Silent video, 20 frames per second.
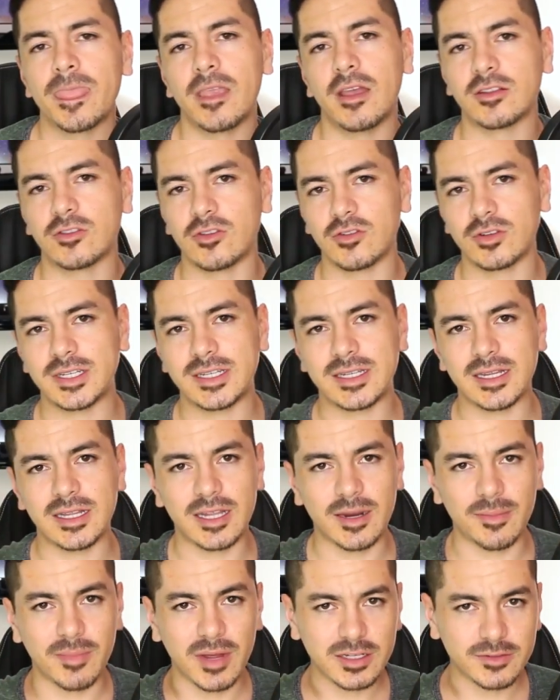Entonces,
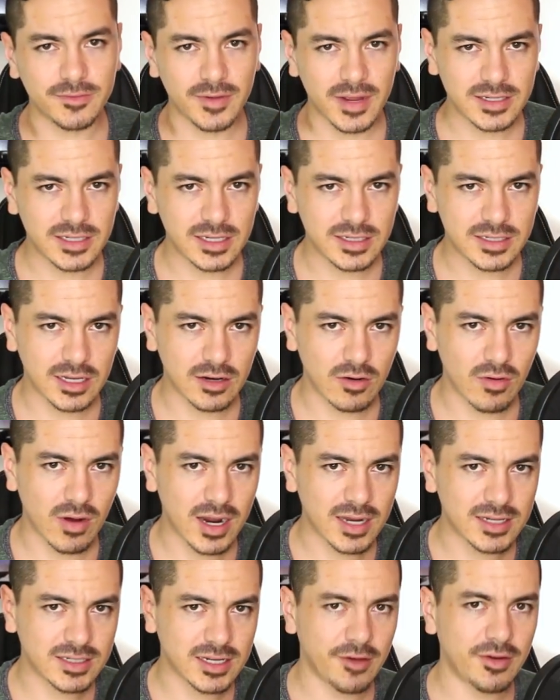entre más fácil se lo
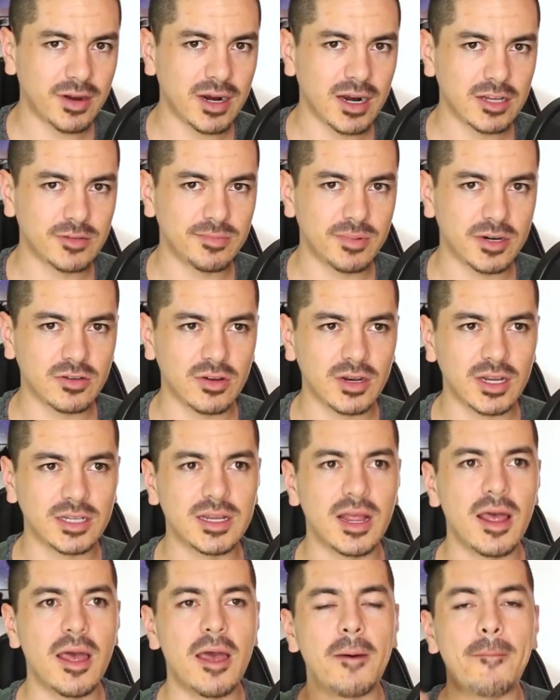hagan saber a las
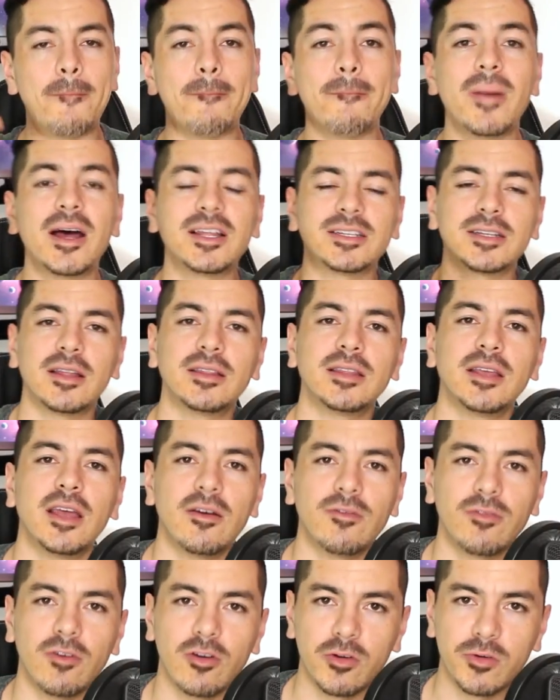personas, más
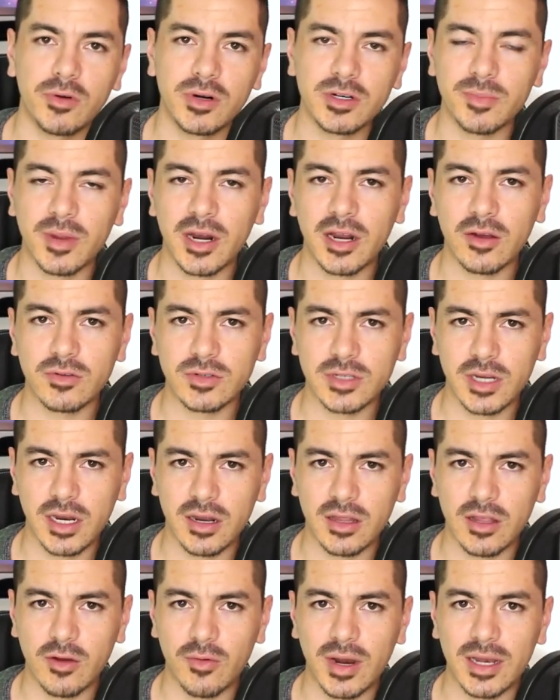cantidad de followers van a
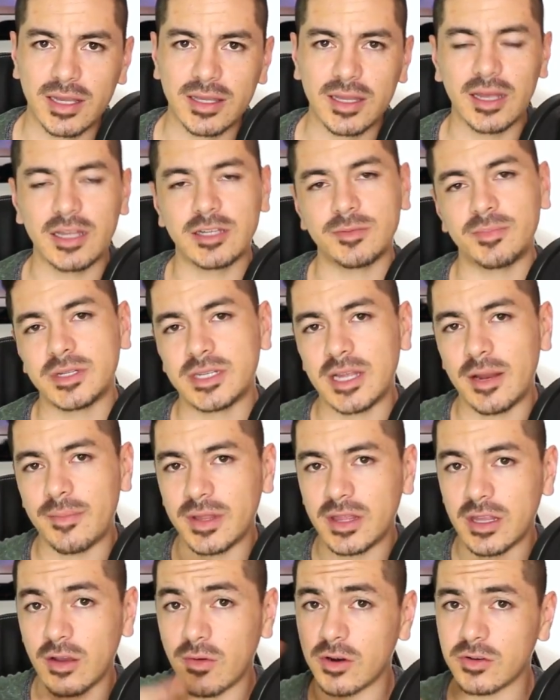conseguir de vuelta,
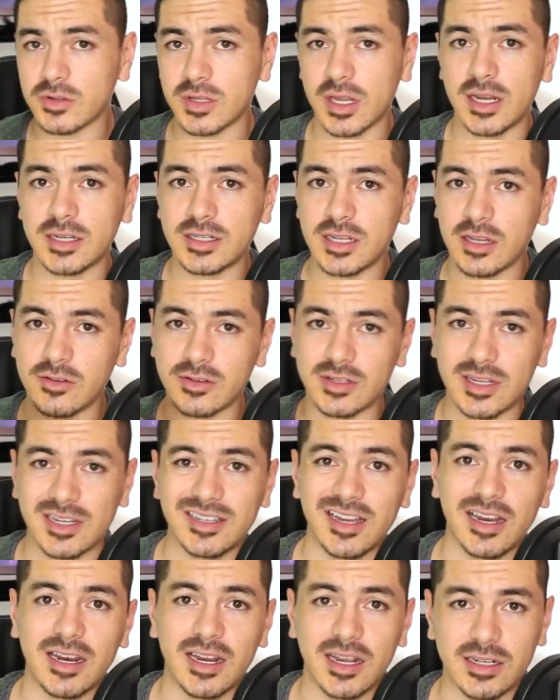especialmente cuando están haciendo
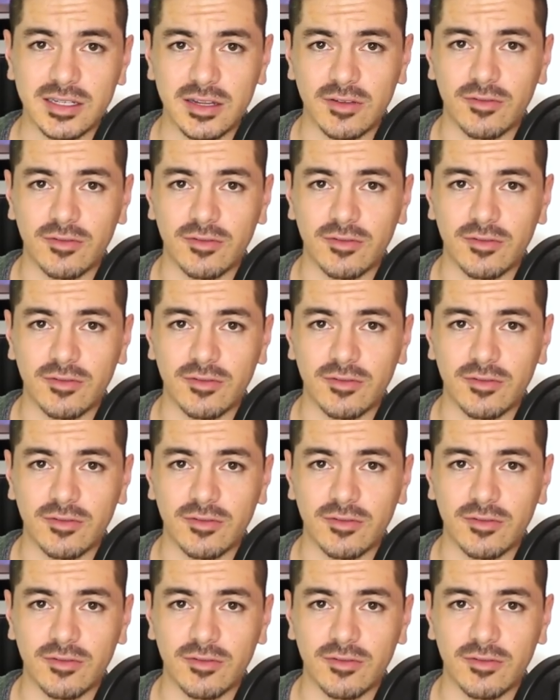estas técnicas